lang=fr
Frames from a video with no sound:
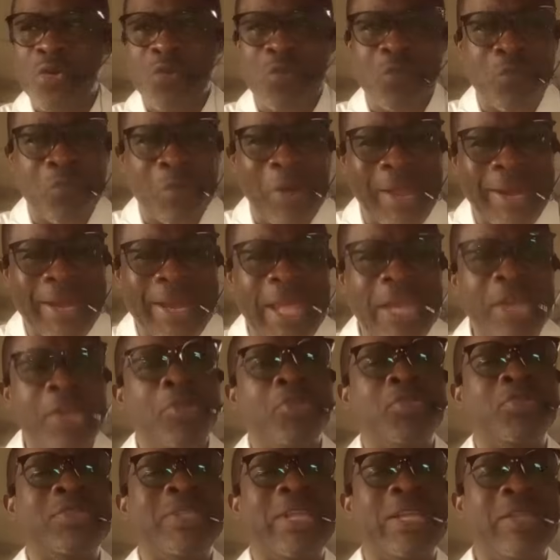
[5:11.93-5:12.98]
voir la
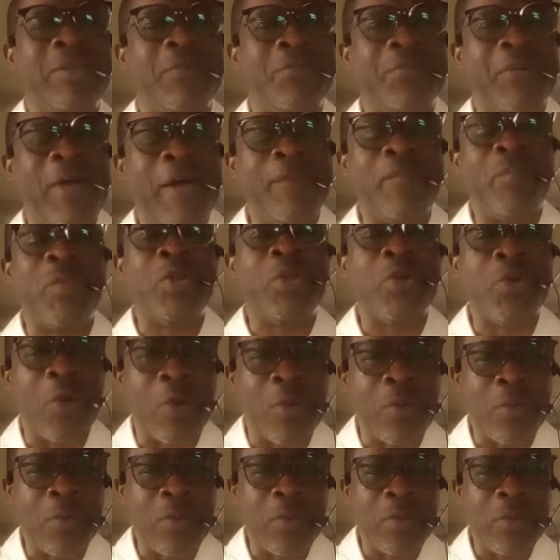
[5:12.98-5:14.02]
nudité des femmes. Non.
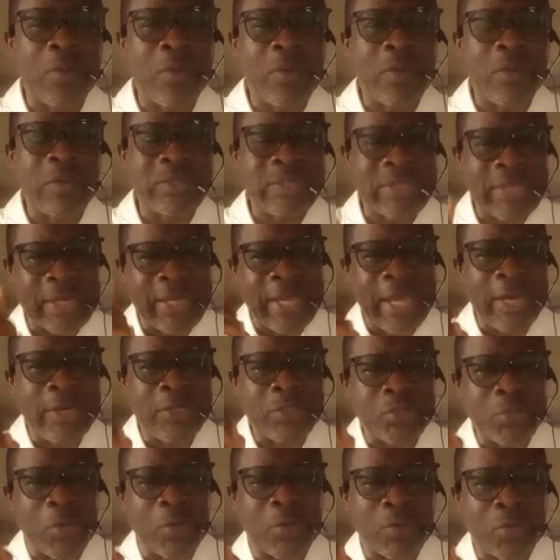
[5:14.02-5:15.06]
C'est quel
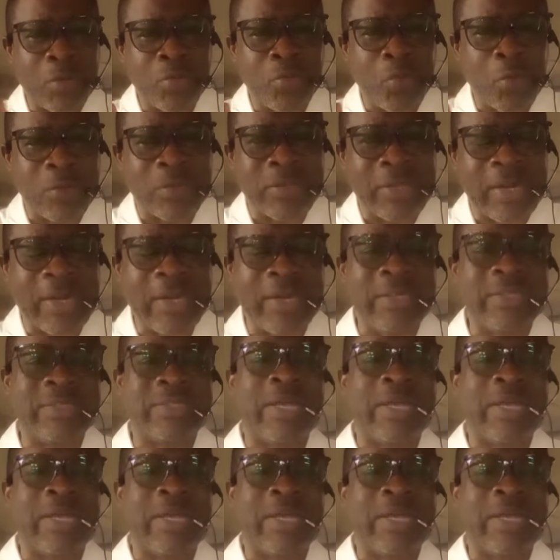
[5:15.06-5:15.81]
genre de doctrine